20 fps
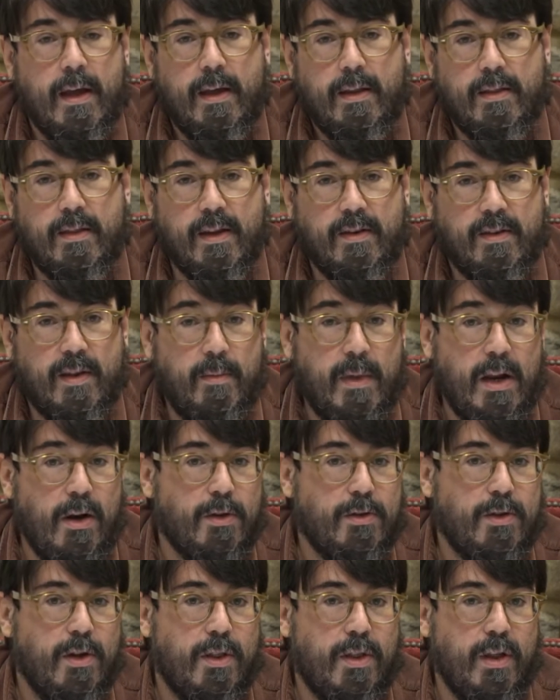Desde
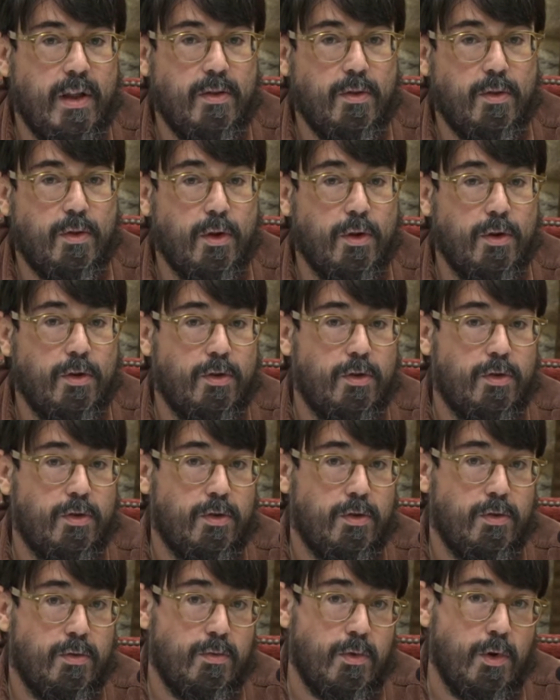
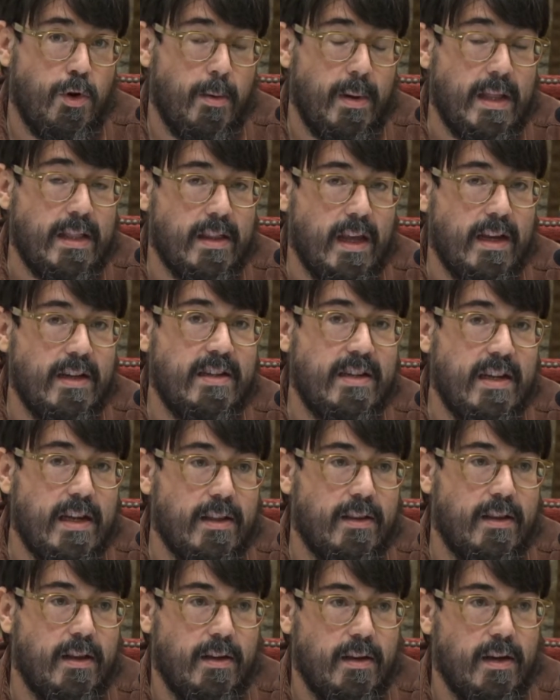
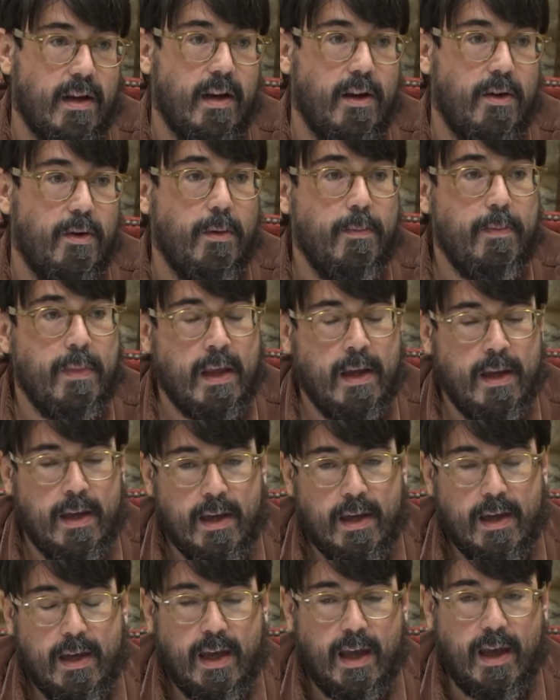1897, creo,
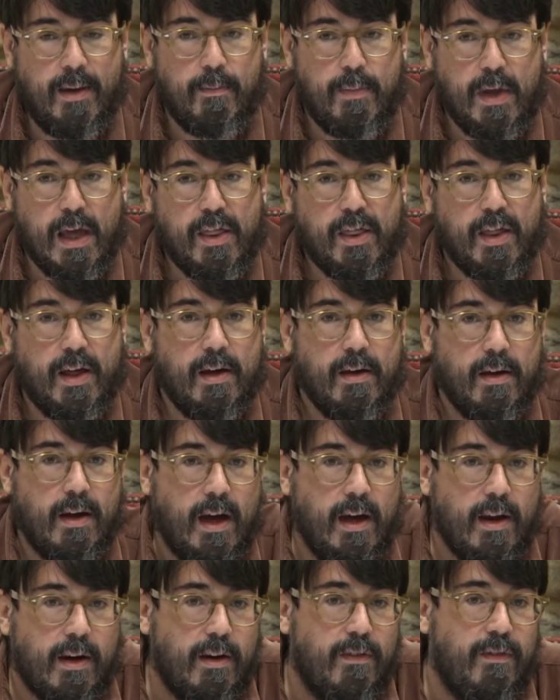empieza
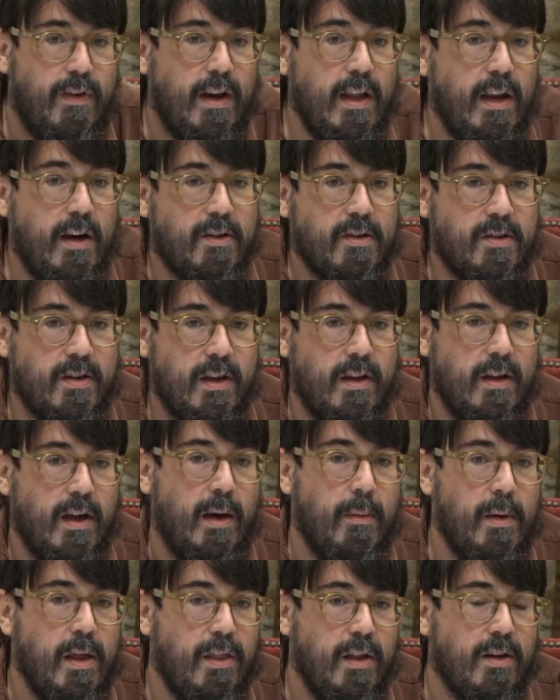a referirse
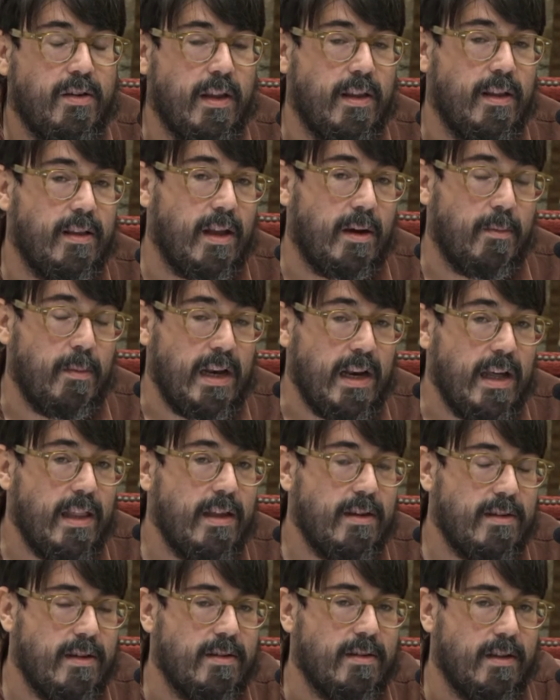a veces a
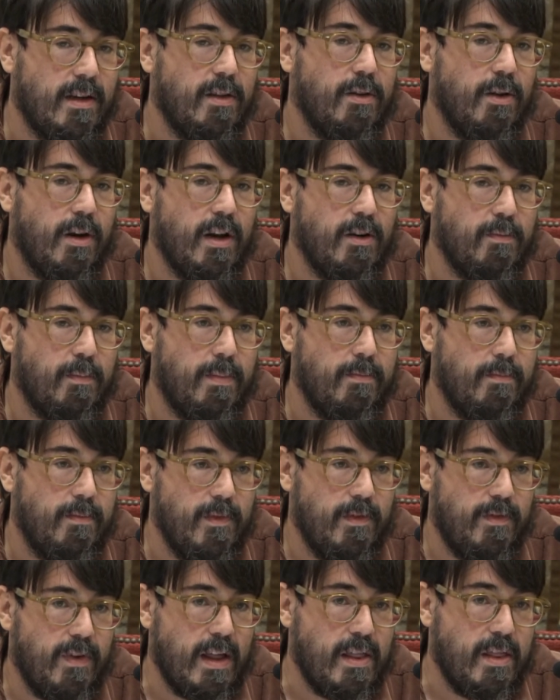determinadas escritoras
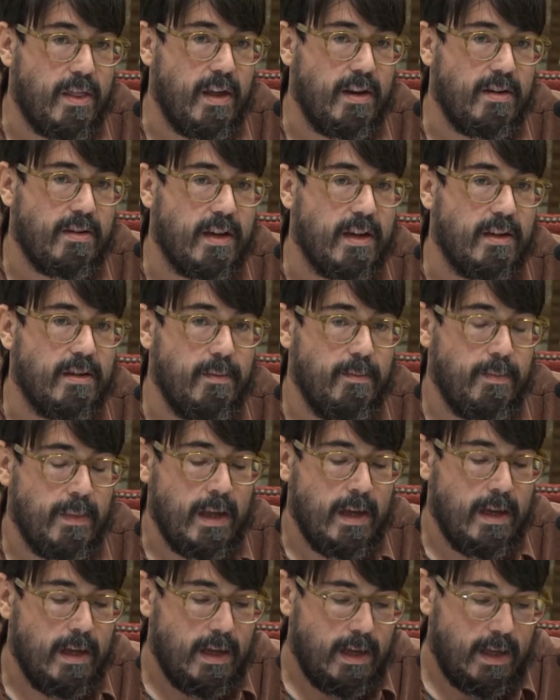francesas
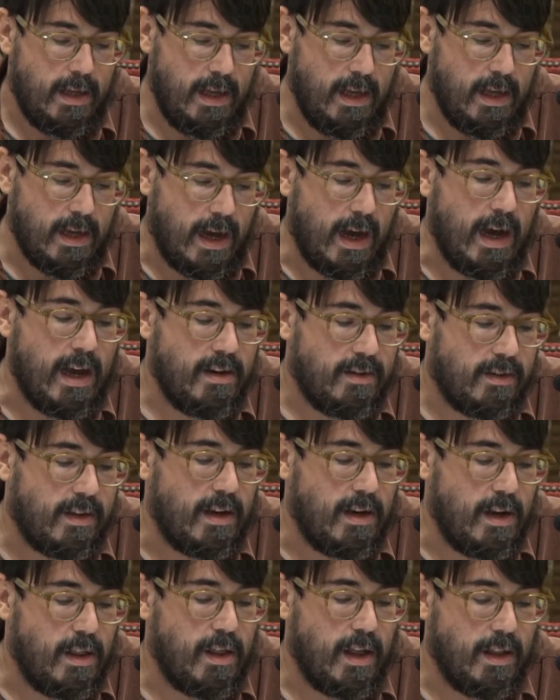y a esta
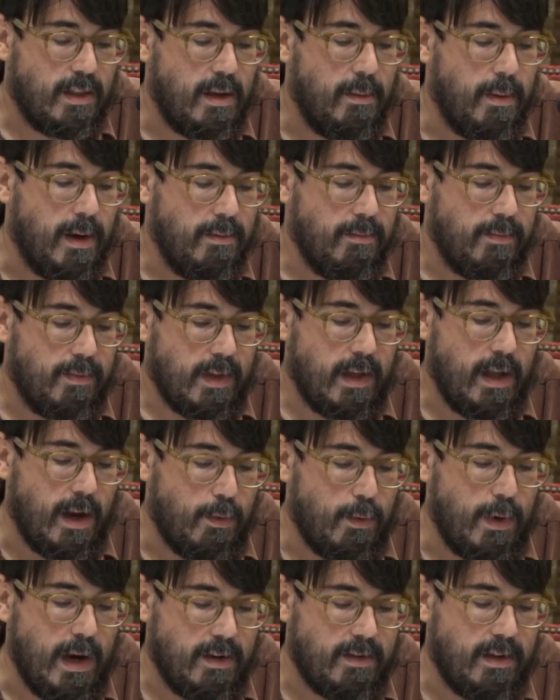iniciativa que
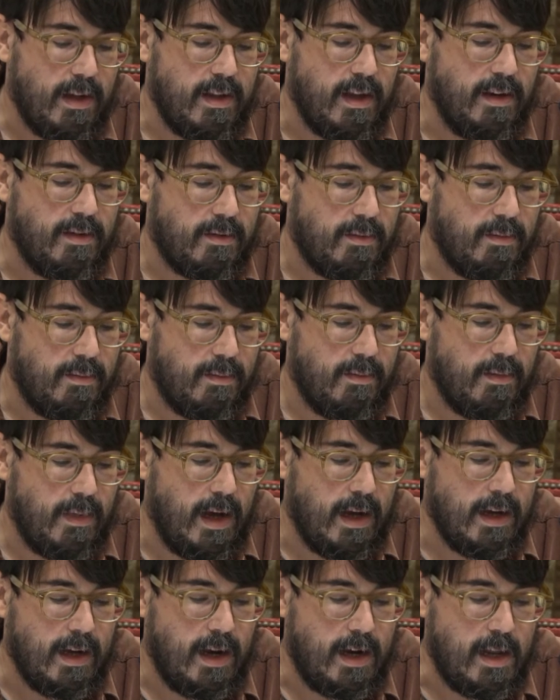algunas de ellas
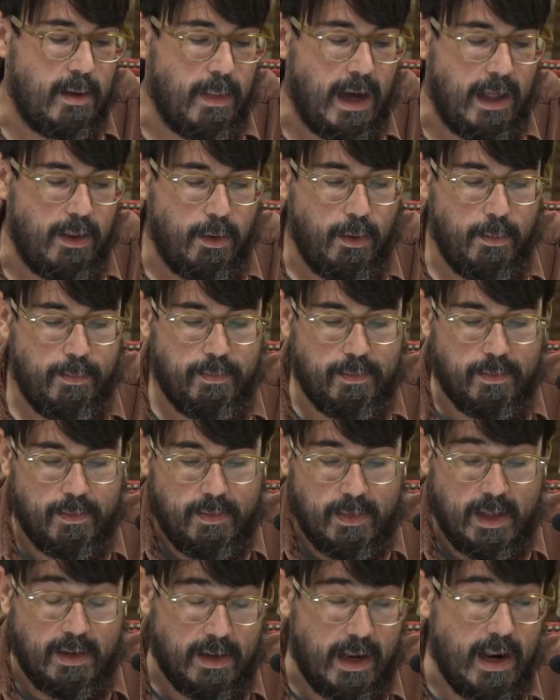han animado
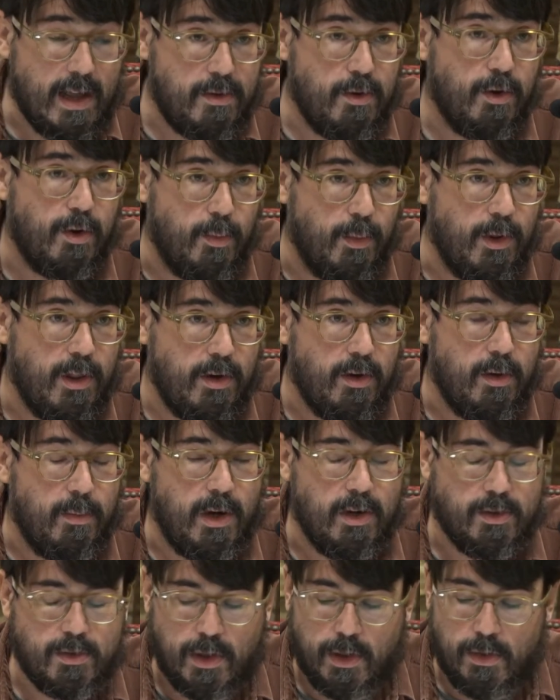desde el año, como digo, de
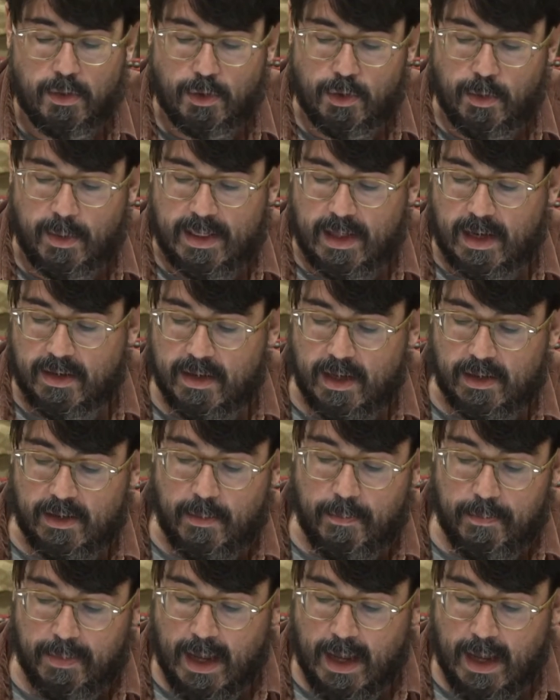1897.